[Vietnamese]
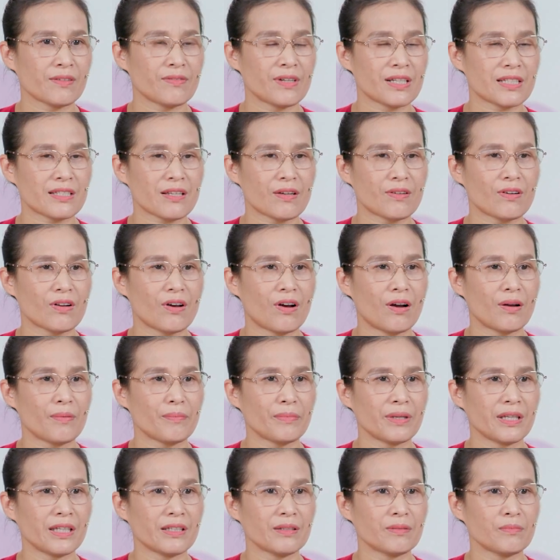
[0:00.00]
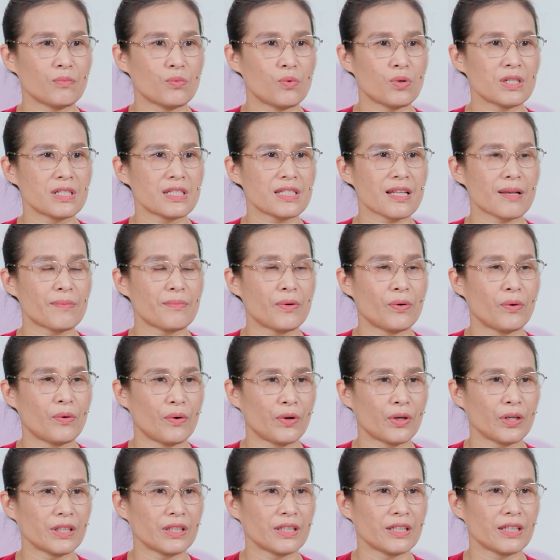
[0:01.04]
và sau đó mình muốn sám
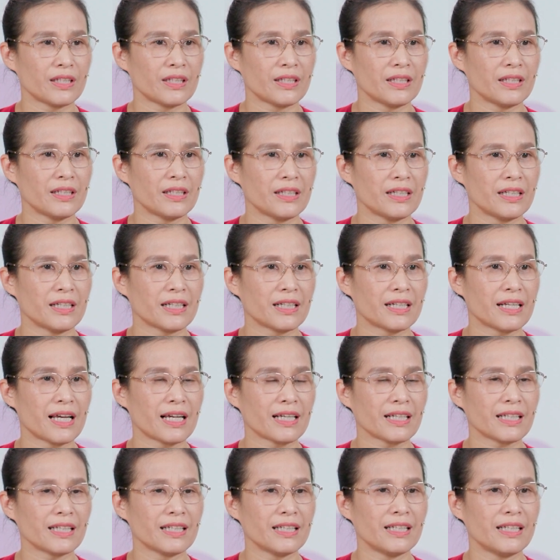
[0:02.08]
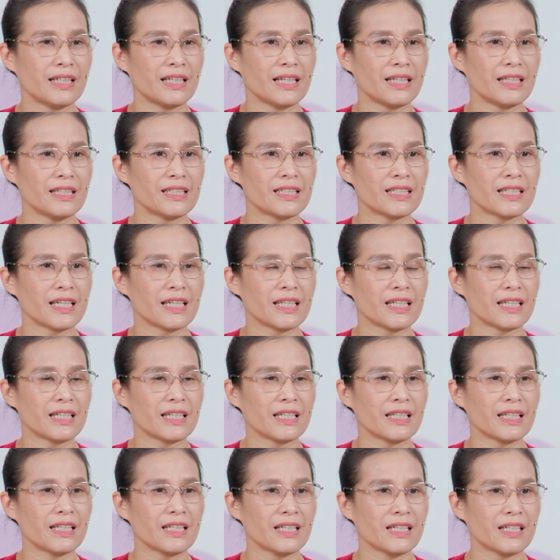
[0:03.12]
hối thì đăng ký lên
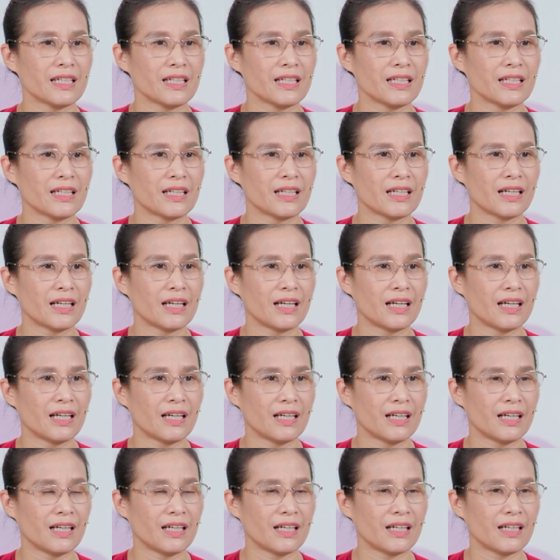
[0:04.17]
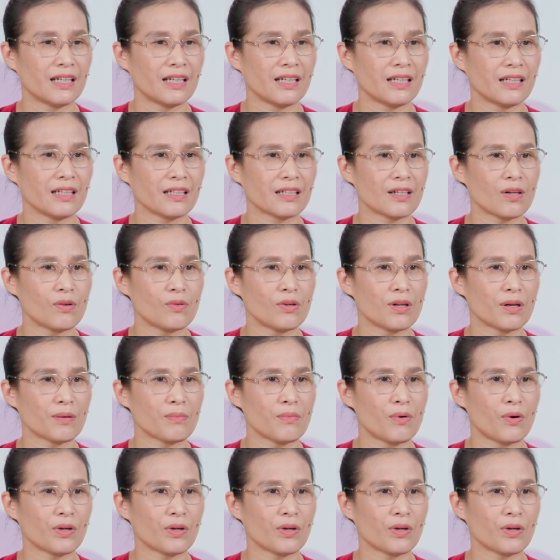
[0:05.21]
trên à, câu lạc